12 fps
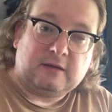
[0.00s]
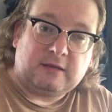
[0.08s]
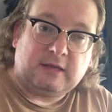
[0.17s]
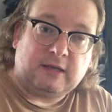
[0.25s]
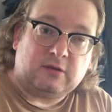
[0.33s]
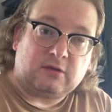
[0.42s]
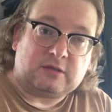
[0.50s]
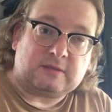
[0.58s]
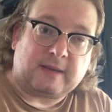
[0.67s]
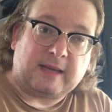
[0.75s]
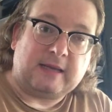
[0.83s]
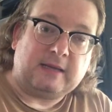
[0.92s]
die Hero
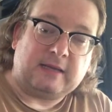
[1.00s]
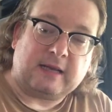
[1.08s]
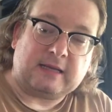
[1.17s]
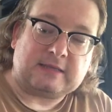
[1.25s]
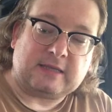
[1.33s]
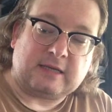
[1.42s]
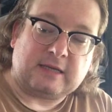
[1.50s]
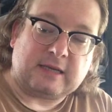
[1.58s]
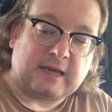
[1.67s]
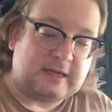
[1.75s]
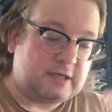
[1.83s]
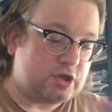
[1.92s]
2 langsam in
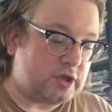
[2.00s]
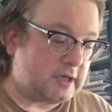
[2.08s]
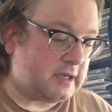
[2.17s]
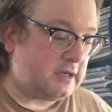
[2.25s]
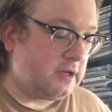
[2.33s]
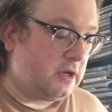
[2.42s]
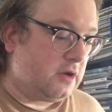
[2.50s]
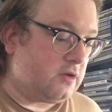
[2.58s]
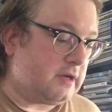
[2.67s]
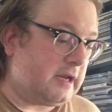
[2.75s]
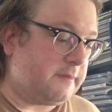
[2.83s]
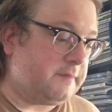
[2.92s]
Rente schicke
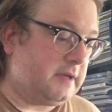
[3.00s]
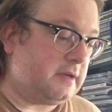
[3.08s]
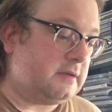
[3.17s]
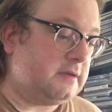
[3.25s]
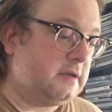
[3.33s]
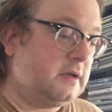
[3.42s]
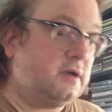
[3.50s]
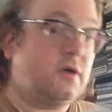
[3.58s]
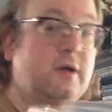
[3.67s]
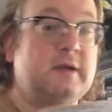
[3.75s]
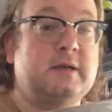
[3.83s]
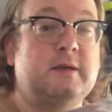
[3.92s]
und habe mir
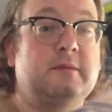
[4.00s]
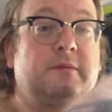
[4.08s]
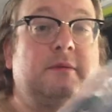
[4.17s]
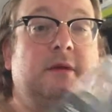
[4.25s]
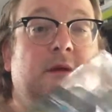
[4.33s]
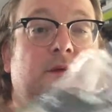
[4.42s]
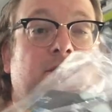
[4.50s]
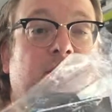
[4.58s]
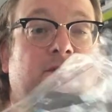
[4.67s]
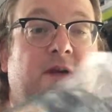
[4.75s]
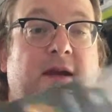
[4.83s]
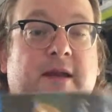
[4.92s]
heute
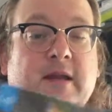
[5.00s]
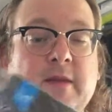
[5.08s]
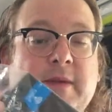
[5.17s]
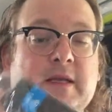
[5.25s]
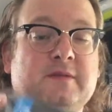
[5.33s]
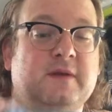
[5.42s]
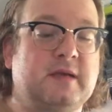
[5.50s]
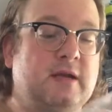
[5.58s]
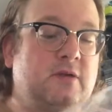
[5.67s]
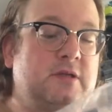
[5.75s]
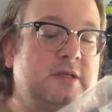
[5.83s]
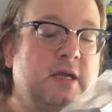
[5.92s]
vom Fachhändler meines
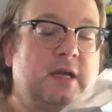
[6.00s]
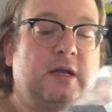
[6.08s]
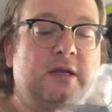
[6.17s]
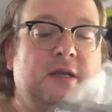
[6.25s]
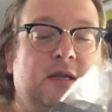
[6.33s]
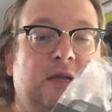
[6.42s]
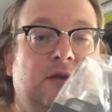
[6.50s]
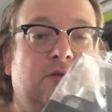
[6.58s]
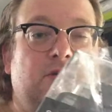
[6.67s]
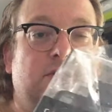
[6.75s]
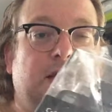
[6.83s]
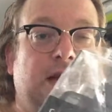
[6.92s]
Vertrauens die
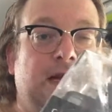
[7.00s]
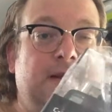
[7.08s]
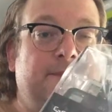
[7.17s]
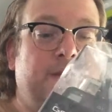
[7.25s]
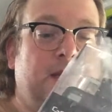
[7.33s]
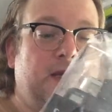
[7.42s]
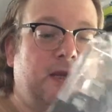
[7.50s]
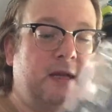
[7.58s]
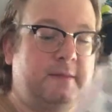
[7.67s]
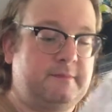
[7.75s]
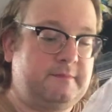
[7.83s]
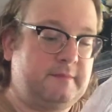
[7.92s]
Hero 3
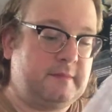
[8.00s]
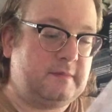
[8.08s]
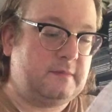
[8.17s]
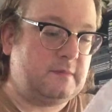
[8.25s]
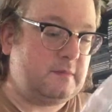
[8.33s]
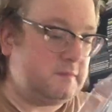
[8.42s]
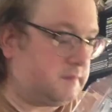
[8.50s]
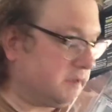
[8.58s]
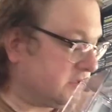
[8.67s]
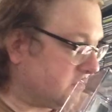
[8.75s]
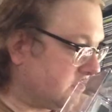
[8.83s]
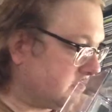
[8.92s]
ähm,
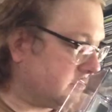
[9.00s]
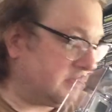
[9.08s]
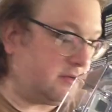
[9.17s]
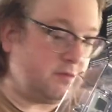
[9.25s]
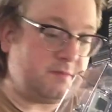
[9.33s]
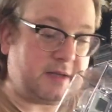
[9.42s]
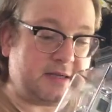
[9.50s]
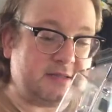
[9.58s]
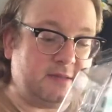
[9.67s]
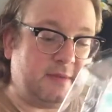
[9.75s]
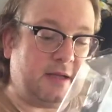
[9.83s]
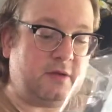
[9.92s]
besorgt. Ich packe
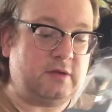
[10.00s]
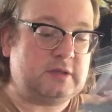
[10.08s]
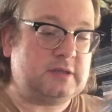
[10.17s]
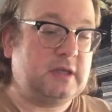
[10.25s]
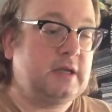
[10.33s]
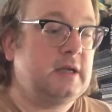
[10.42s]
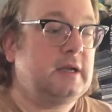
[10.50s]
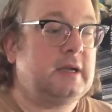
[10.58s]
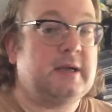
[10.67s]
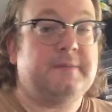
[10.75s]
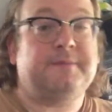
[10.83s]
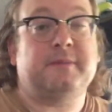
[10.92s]
sie mal aus.
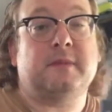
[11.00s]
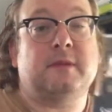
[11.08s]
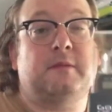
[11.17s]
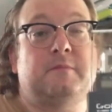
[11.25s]
Ähm,